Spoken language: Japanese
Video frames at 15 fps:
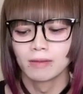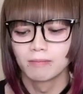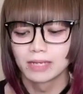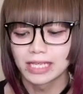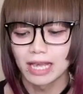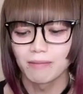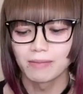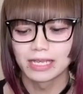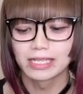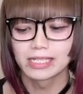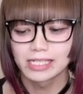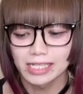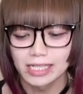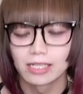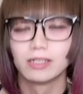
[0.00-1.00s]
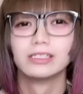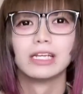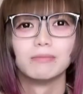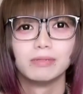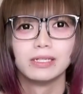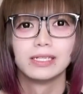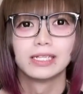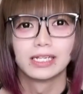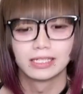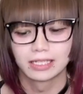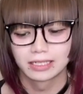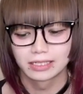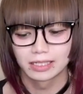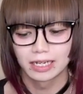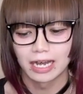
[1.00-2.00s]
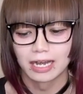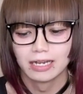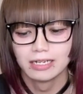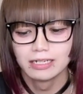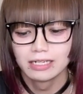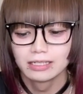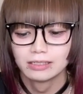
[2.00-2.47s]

ビタミン C のサプリなんですが、